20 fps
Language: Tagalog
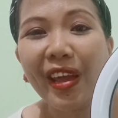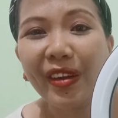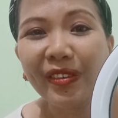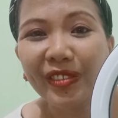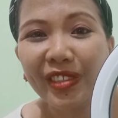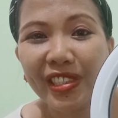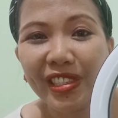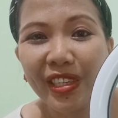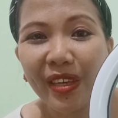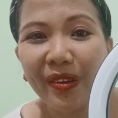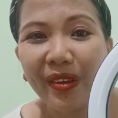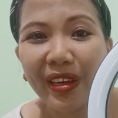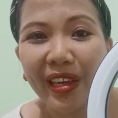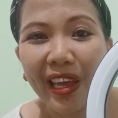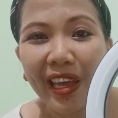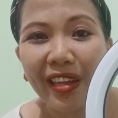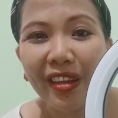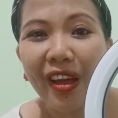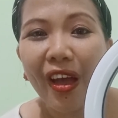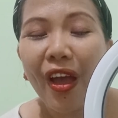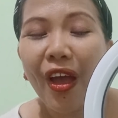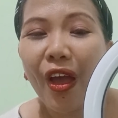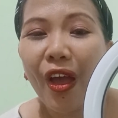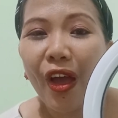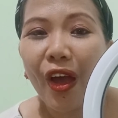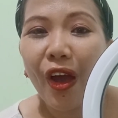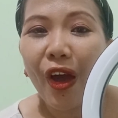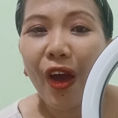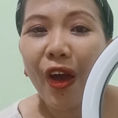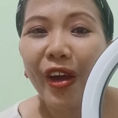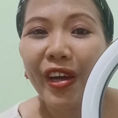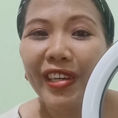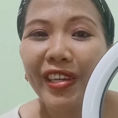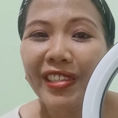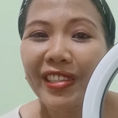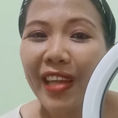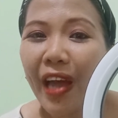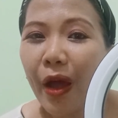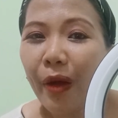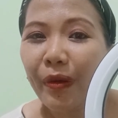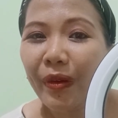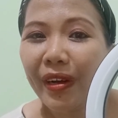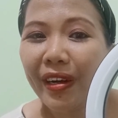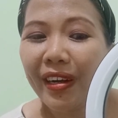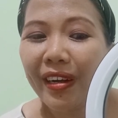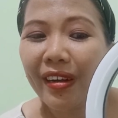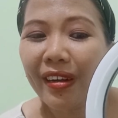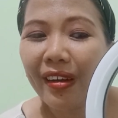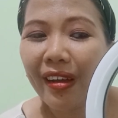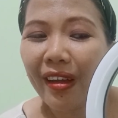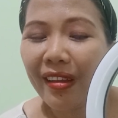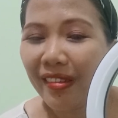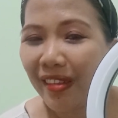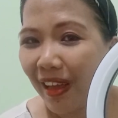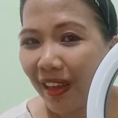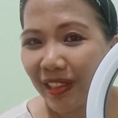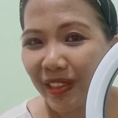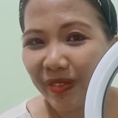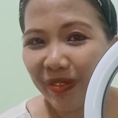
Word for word: hope to see you again on our next